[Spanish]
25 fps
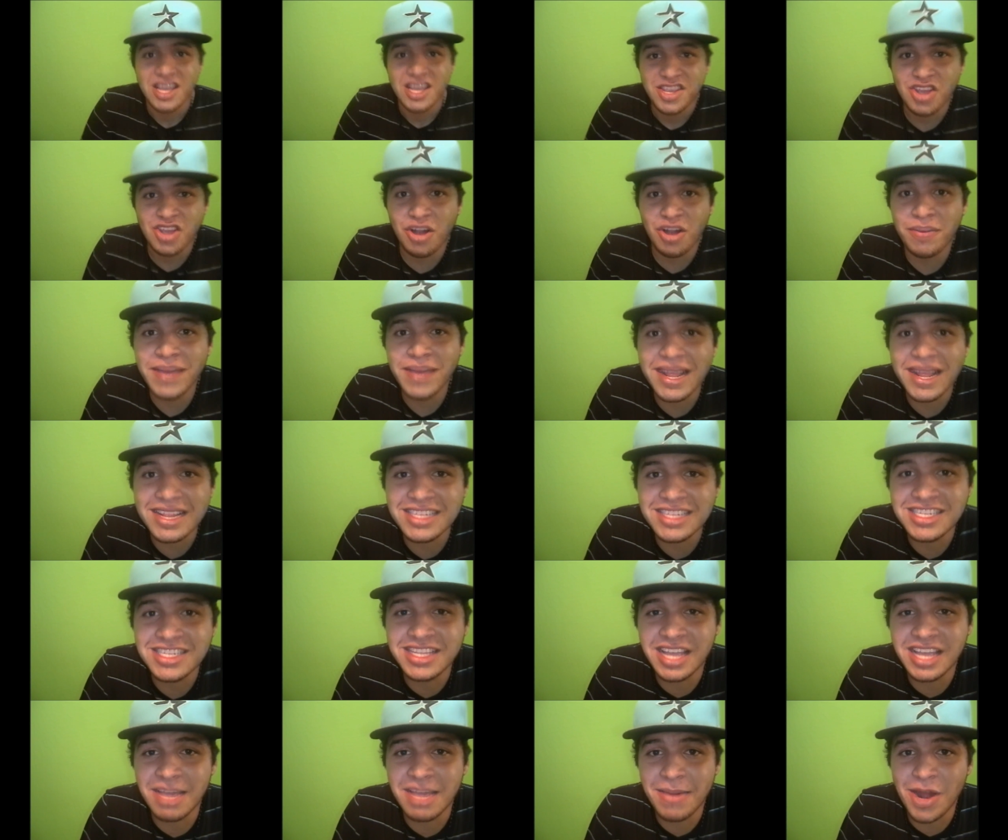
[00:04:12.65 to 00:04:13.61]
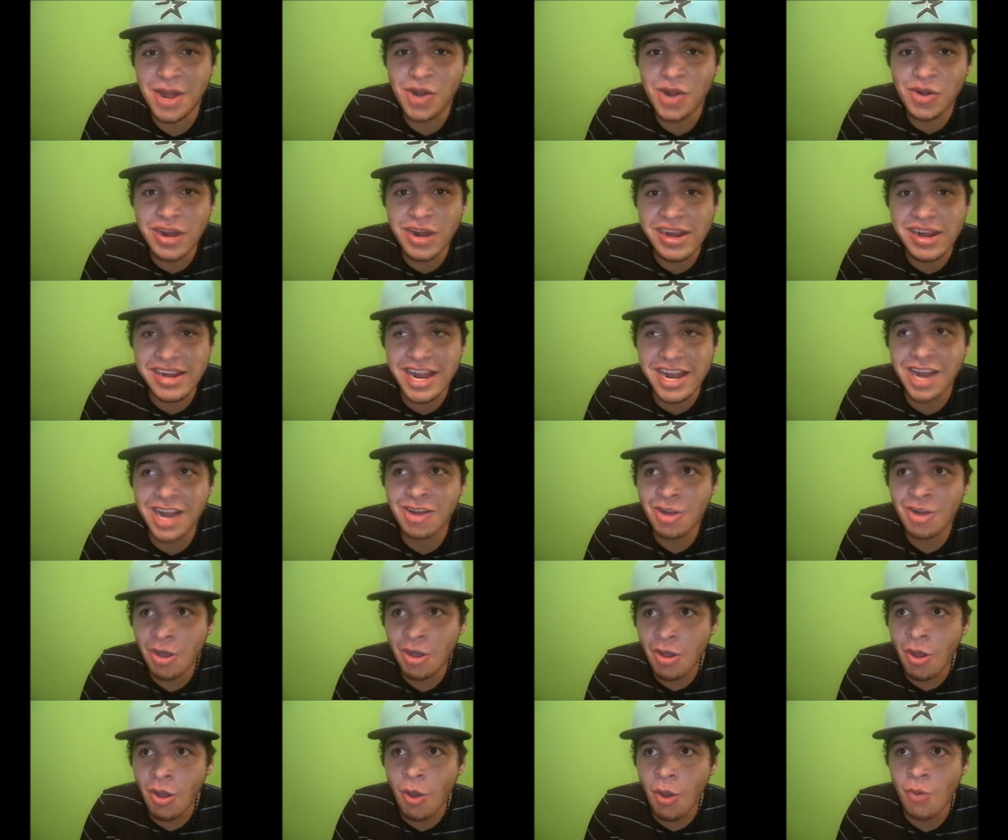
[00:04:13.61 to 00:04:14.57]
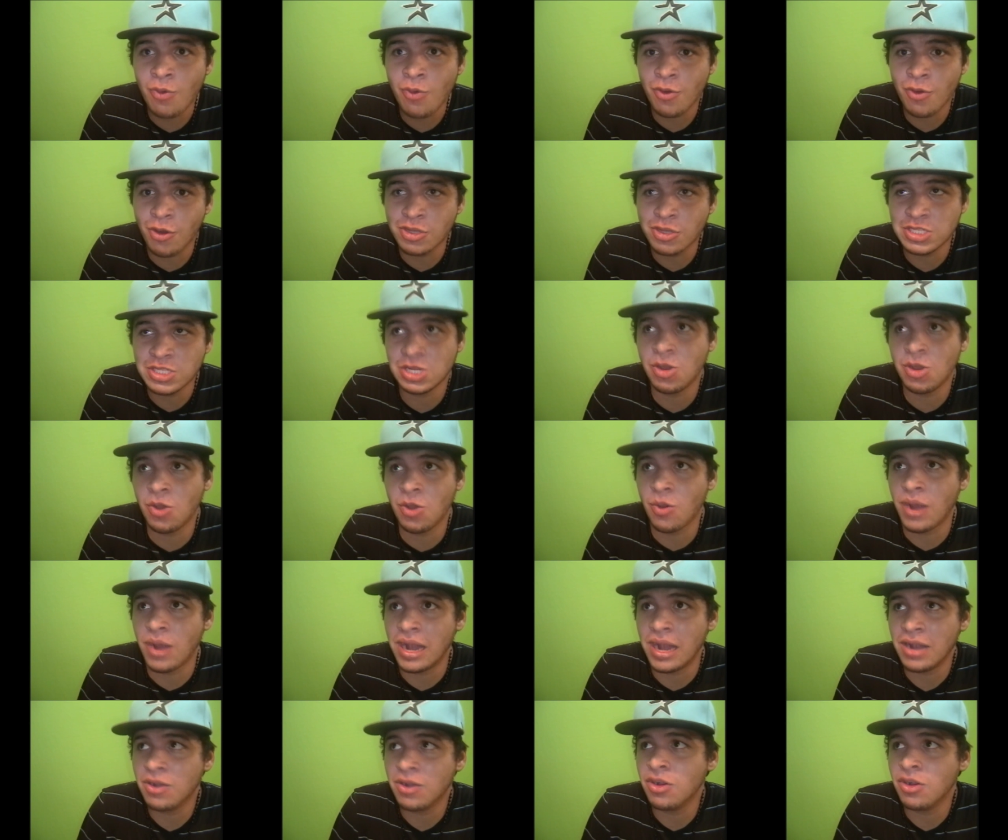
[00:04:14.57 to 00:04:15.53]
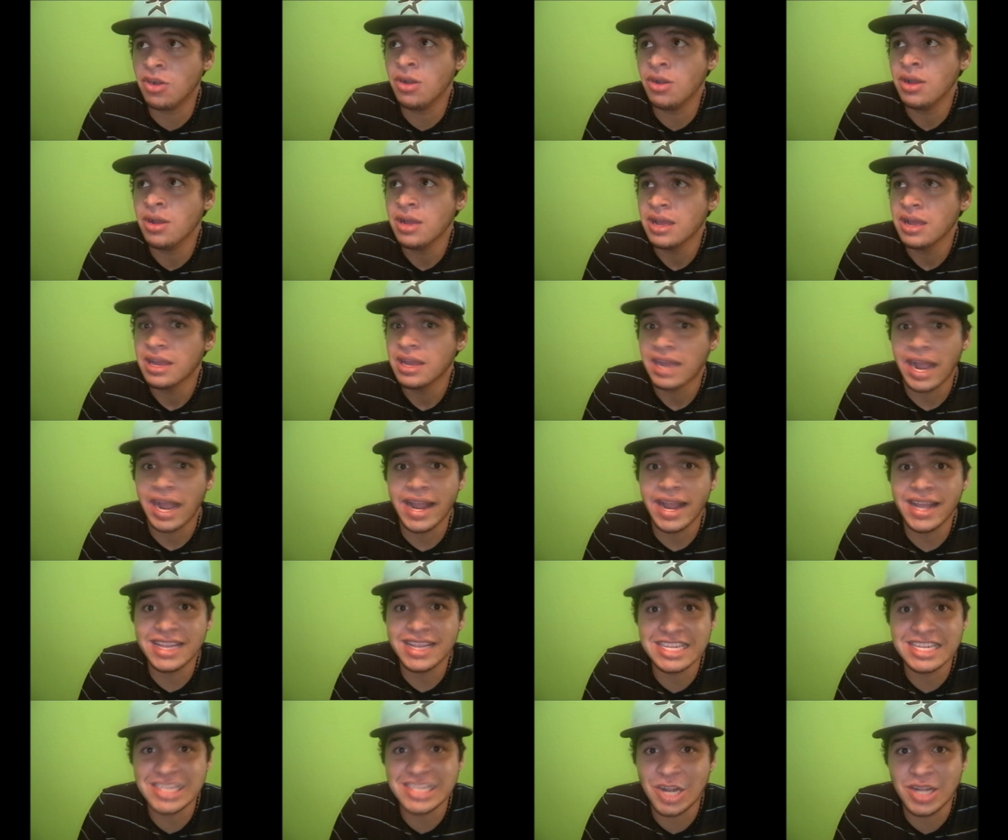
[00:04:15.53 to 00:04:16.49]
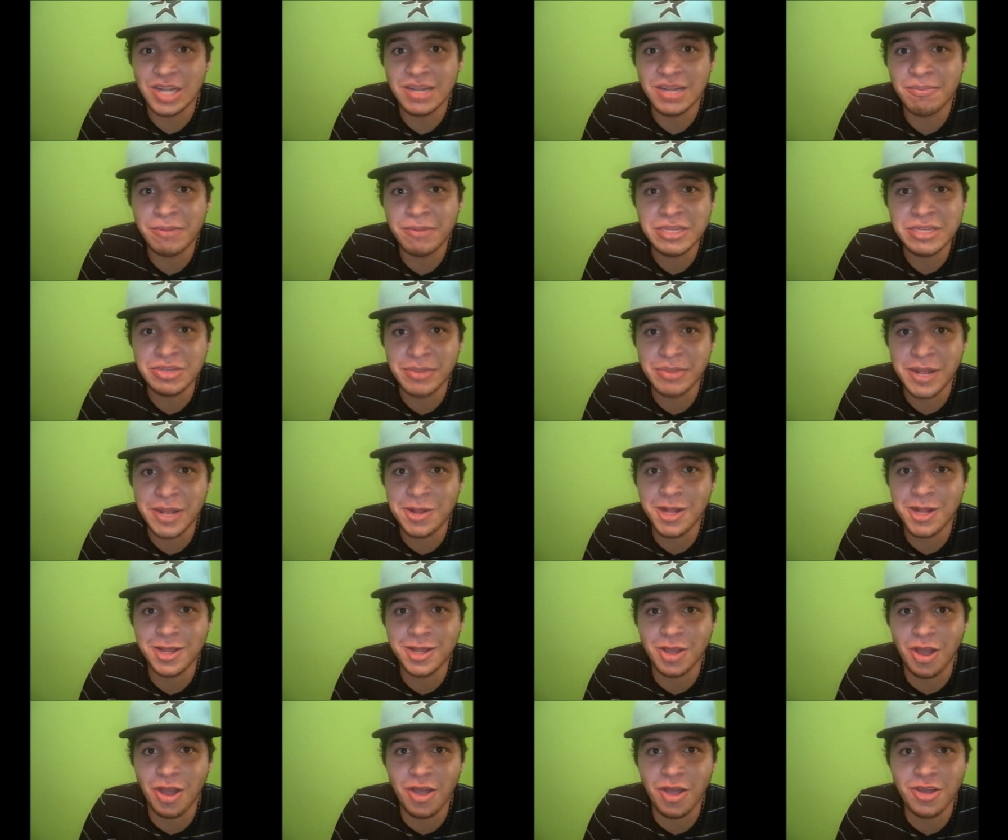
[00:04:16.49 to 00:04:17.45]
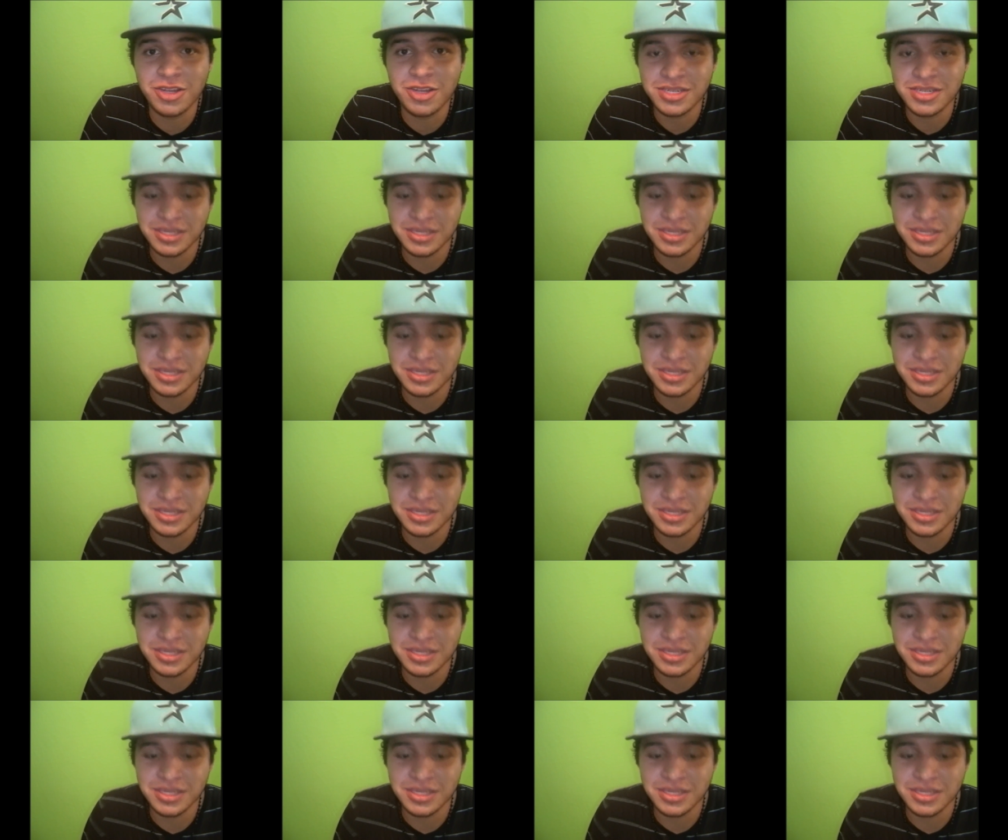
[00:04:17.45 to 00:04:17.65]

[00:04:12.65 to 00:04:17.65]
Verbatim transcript: Y olvídate si te llevaron un arreglo o un oso o algo. Cállate, se lo andan presumiendo todos.